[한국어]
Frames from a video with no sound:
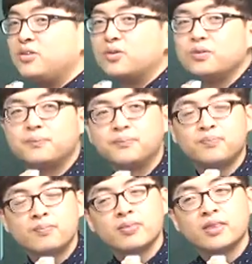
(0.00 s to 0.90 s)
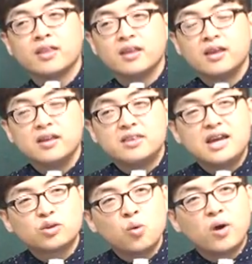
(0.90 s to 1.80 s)
you.
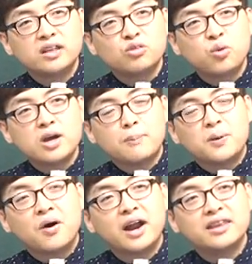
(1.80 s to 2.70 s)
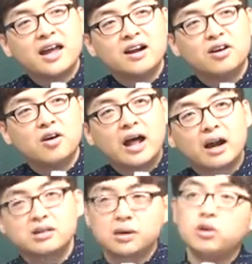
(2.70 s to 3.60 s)
네가 통과할 때 소리가 변한다는 걸넌
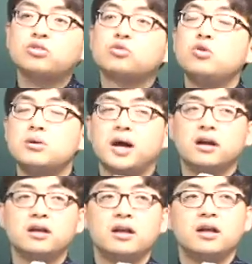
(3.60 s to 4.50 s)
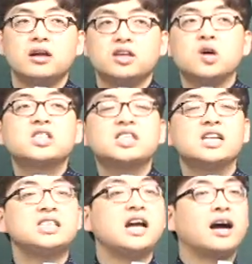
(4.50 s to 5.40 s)
알아. 머릿속에 떠올려 봐.
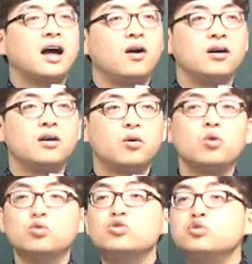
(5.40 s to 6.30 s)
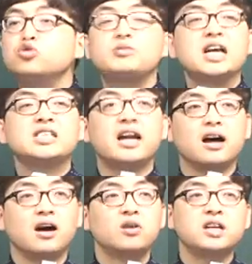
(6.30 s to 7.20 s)
경찰차 지나가. 혹은 구급차
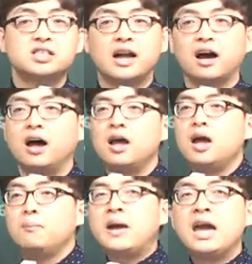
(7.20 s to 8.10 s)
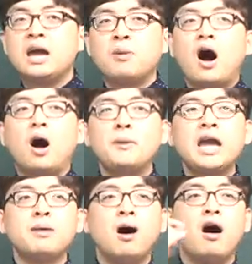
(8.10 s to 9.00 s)
지나가 어떻게 지나가 비버
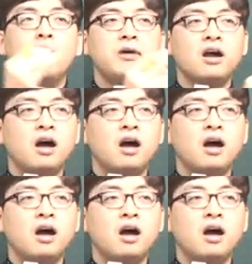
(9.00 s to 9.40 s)
비버